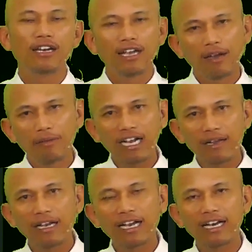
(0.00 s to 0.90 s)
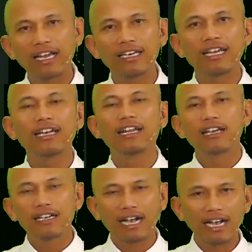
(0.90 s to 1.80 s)
ang mga nangaral din,
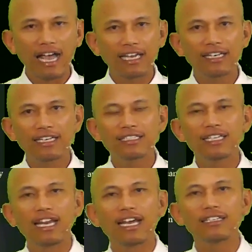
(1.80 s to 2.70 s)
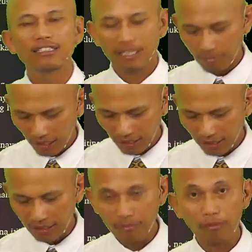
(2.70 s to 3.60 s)
kakain din sila sa mga
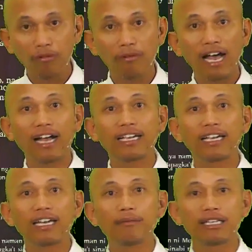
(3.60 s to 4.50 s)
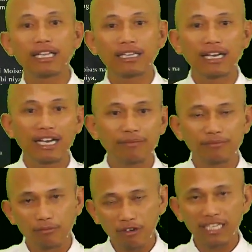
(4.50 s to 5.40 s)
ikasampung bahagi na matatanggap
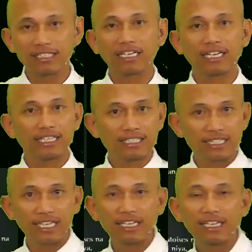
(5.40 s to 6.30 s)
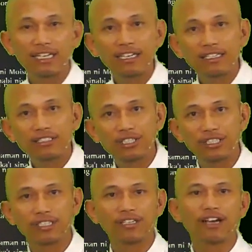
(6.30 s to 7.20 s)
mula sa Christian
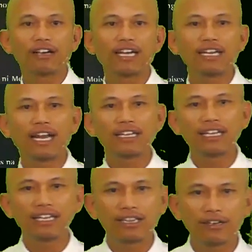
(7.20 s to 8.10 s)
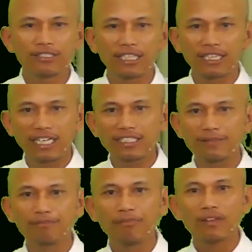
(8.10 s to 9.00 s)
Church. Na ngayon natin dito sa 3,
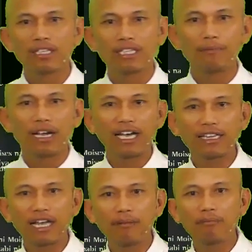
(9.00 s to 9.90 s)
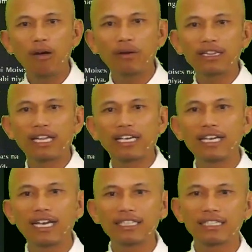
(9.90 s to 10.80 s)
sapagkat ang bawat
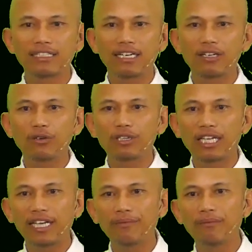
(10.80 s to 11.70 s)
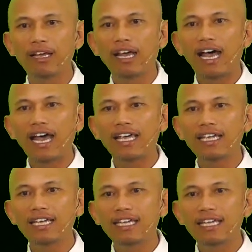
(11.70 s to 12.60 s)
dakilang saserdote
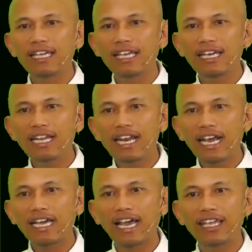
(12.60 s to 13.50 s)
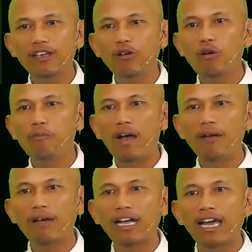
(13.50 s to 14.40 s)
ay inilagay upang
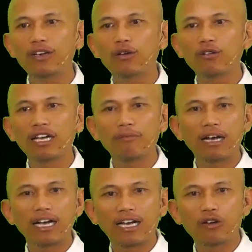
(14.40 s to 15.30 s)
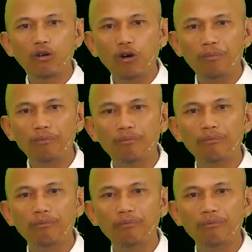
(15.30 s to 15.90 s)
maghandog ng mga kaluob